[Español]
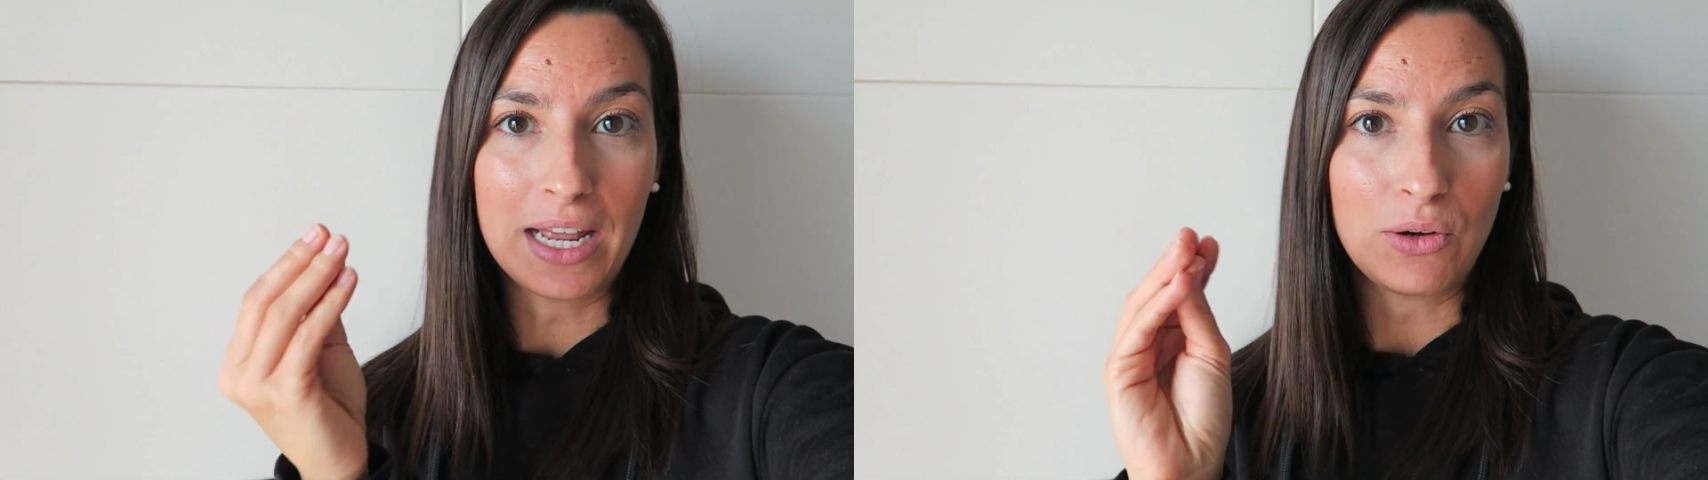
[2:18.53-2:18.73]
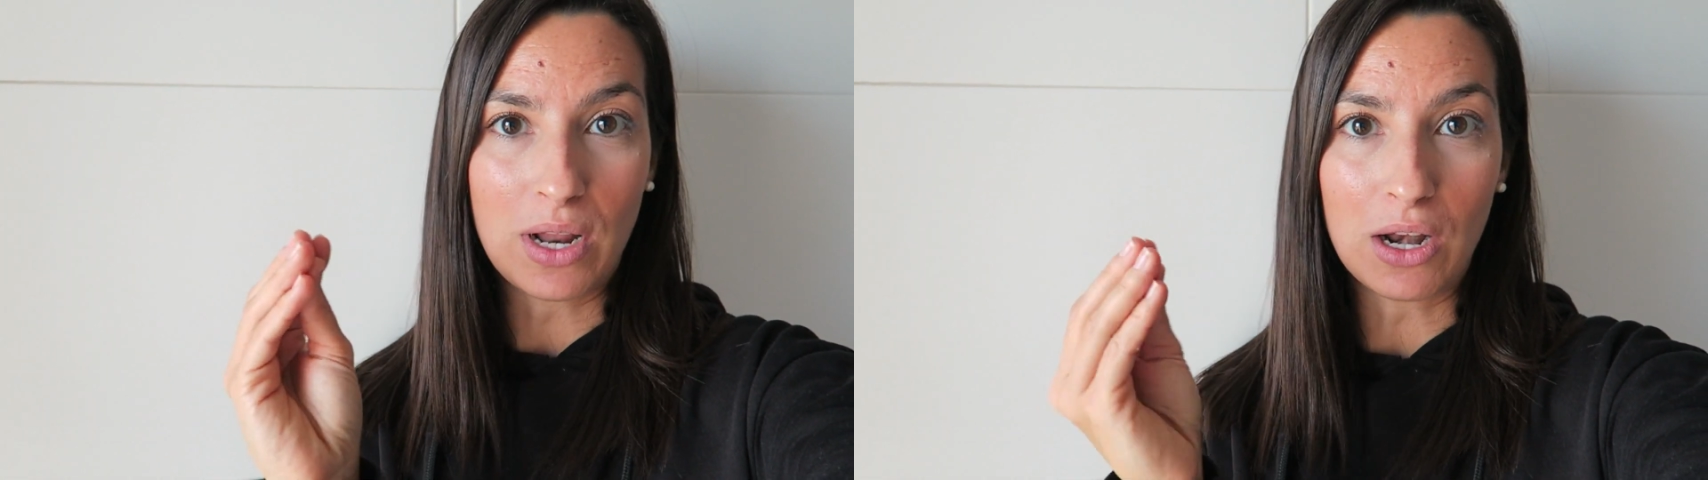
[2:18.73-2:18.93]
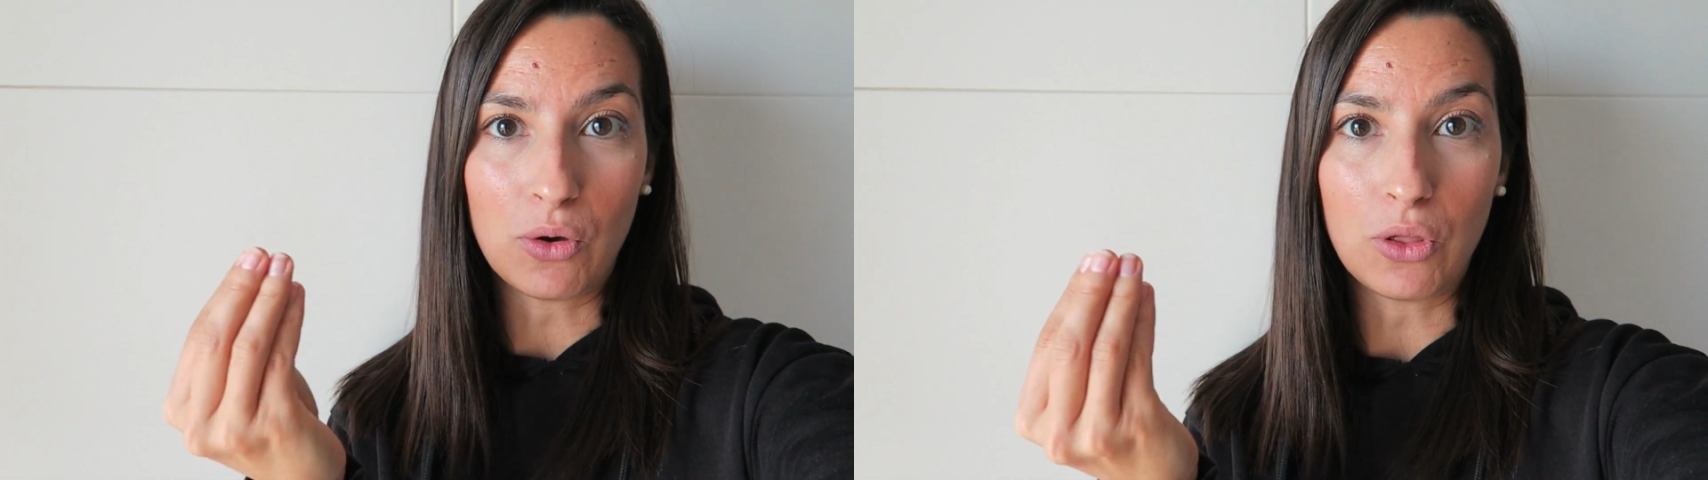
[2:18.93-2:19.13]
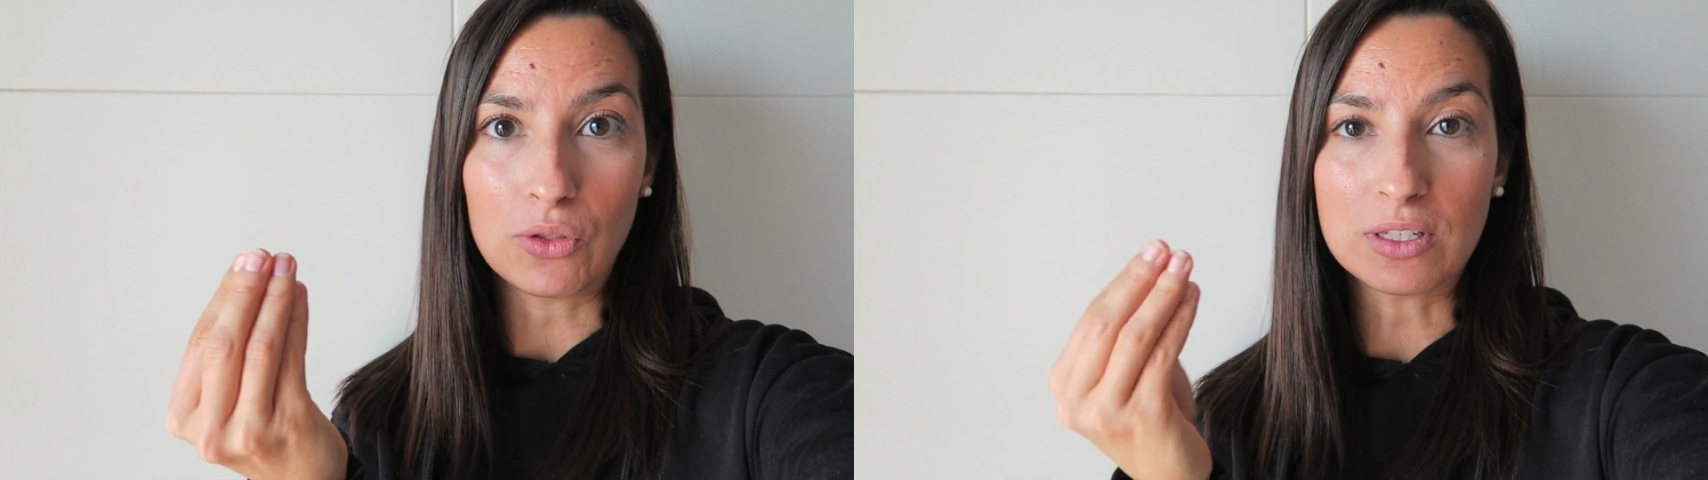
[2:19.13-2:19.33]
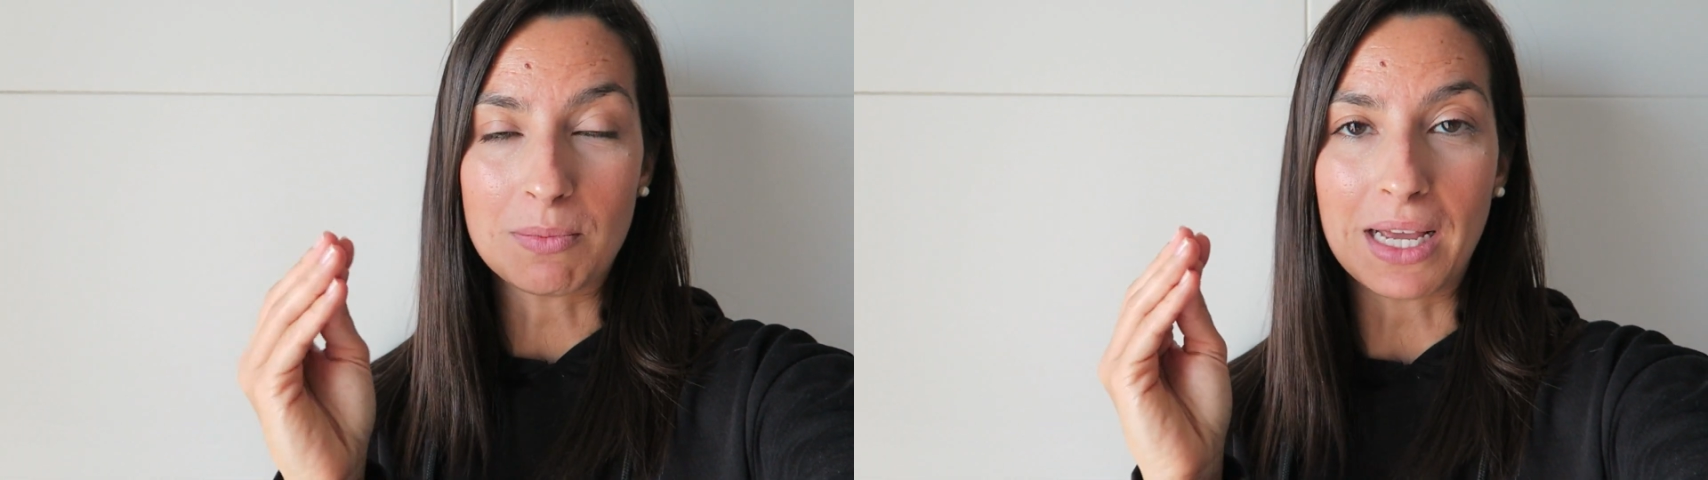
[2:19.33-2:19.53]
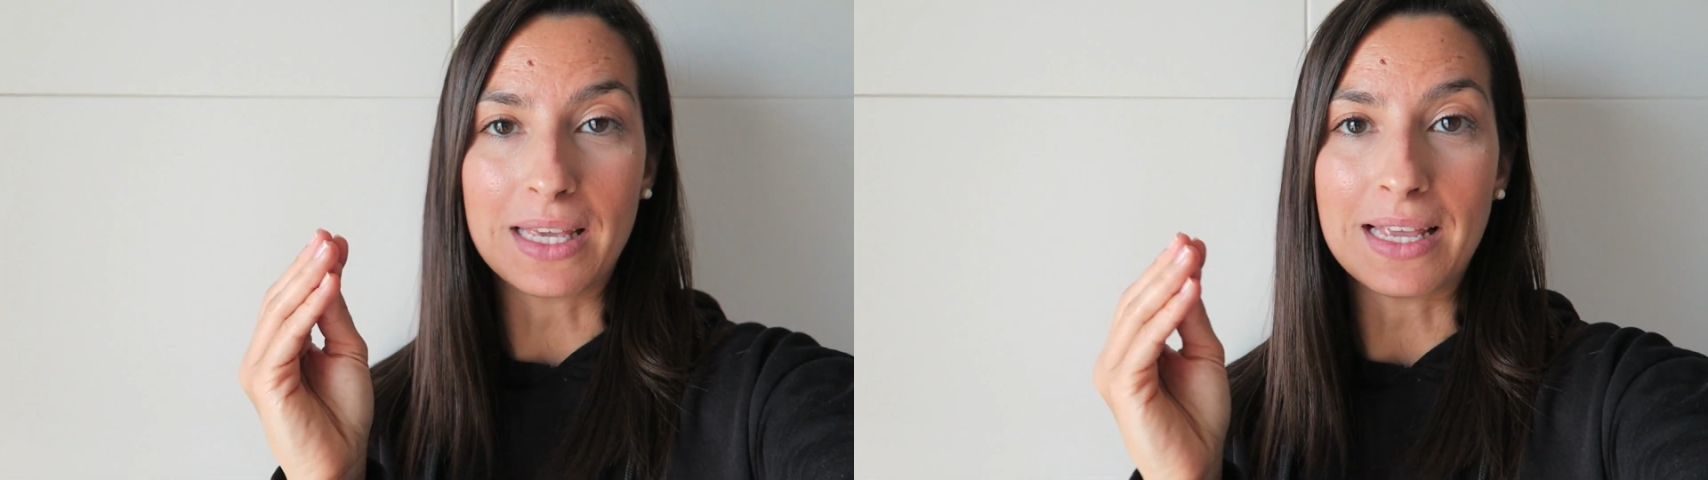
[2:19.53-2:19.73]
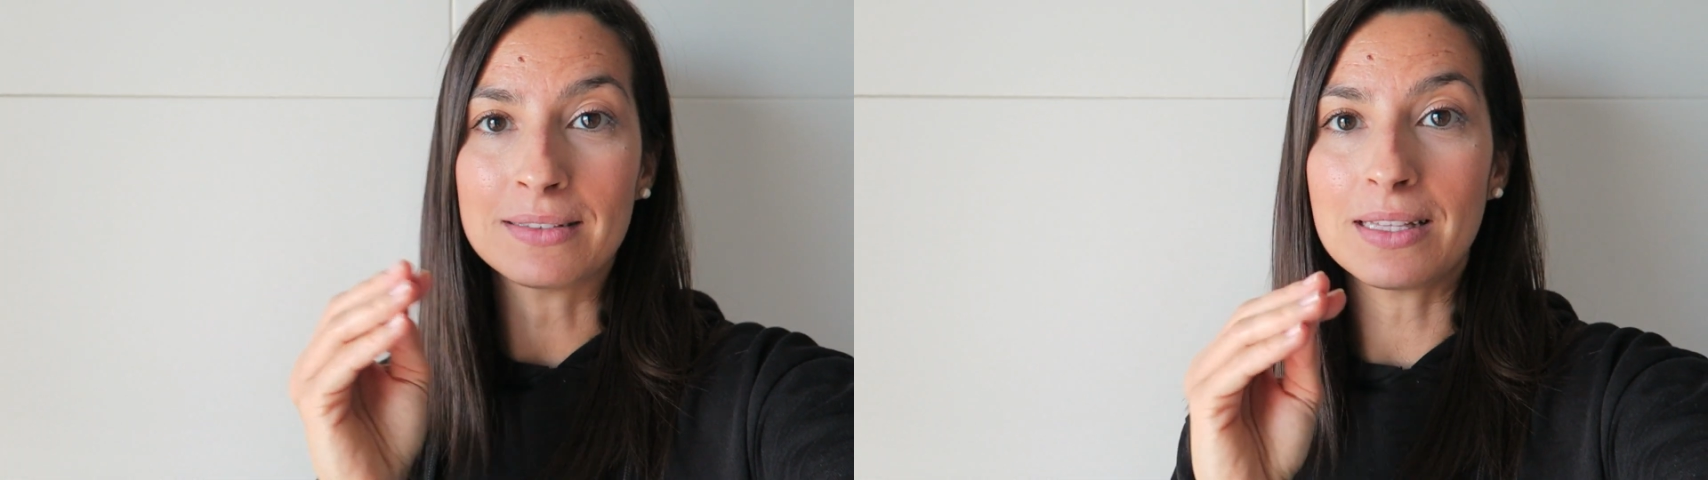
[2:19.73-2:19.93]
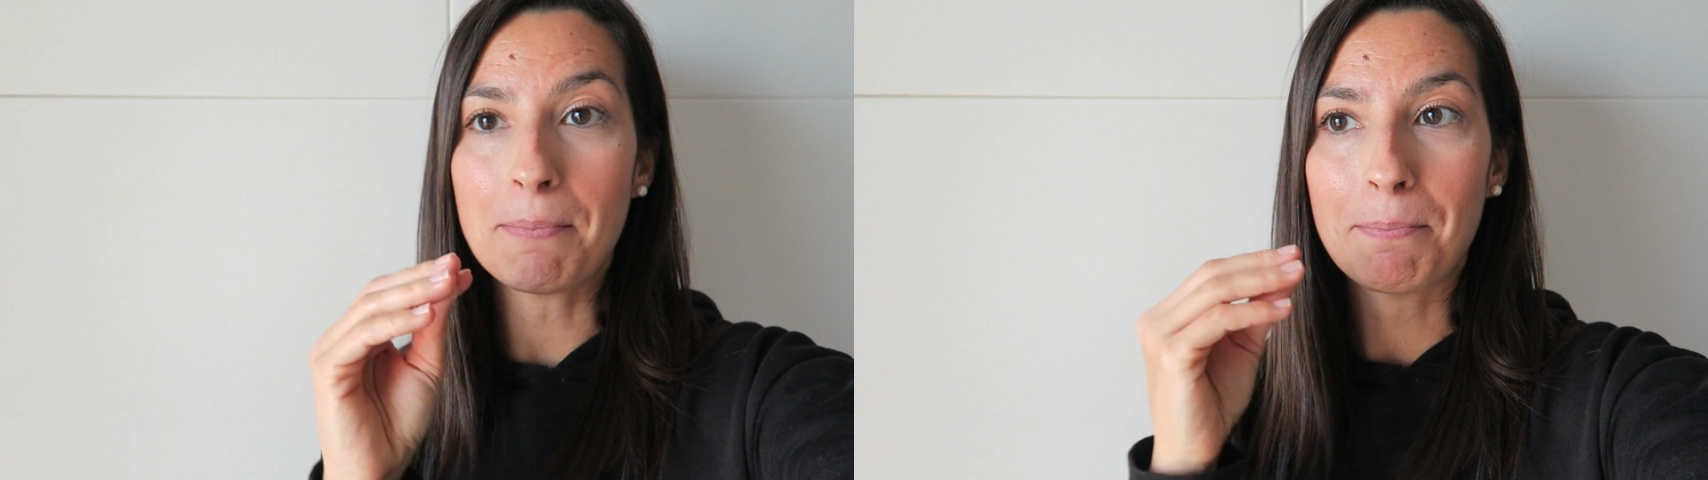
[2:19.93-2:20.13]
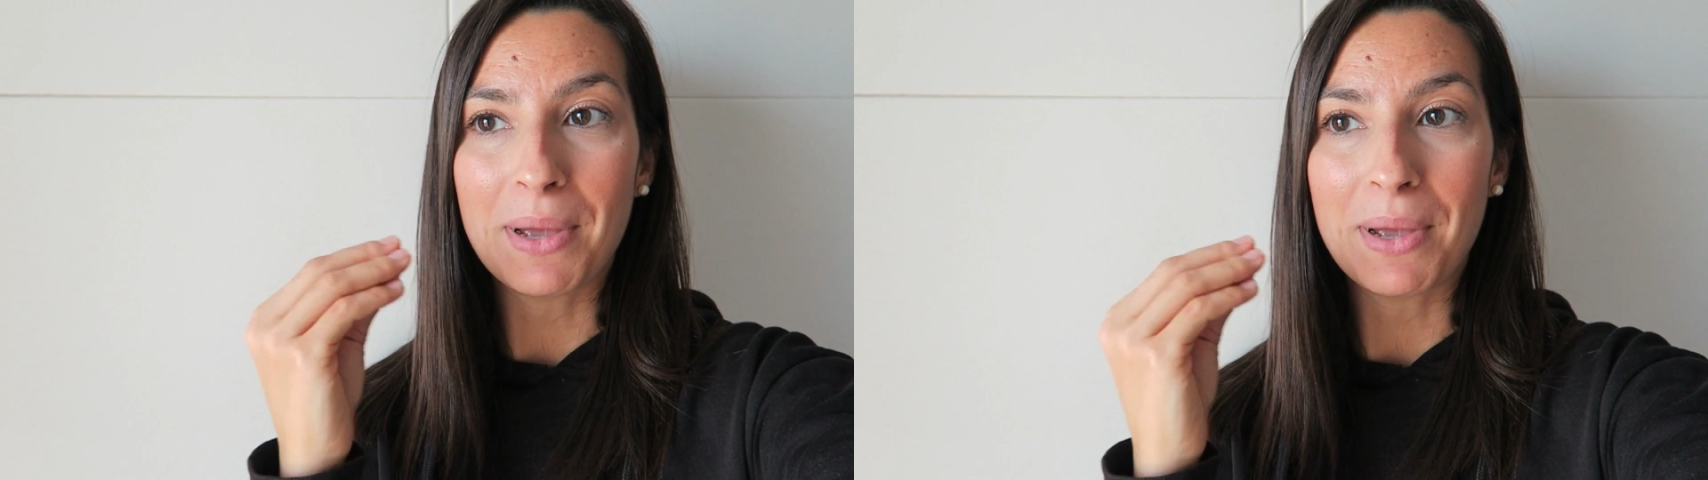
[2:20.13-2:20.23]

en un algodón desmaquillante,